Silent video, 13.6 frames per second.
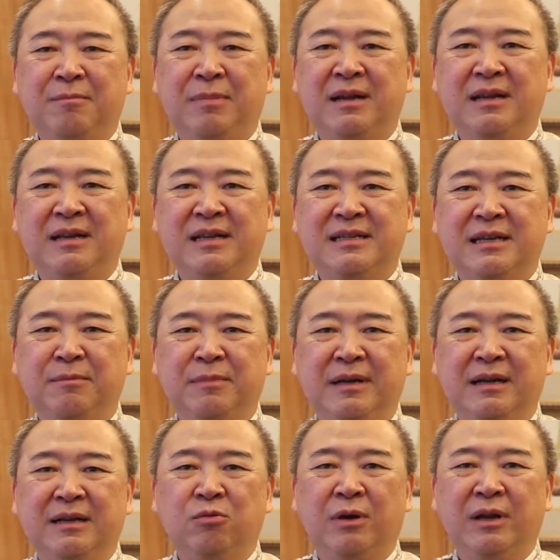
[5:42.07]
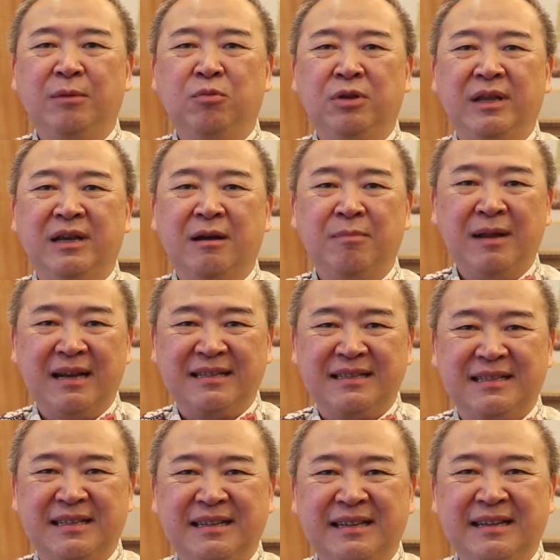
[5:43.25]
pada Desember
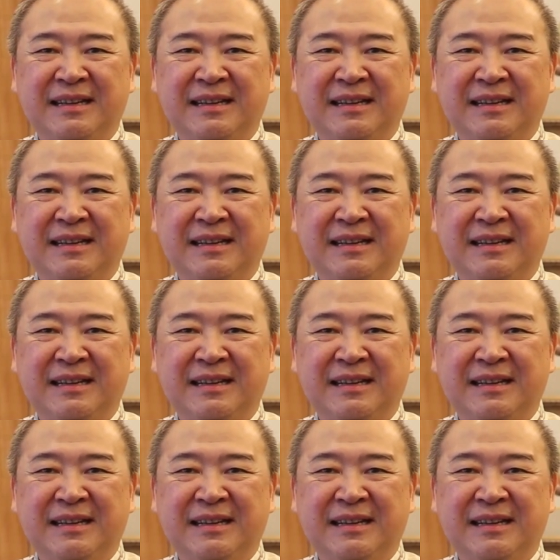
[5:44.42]
2013.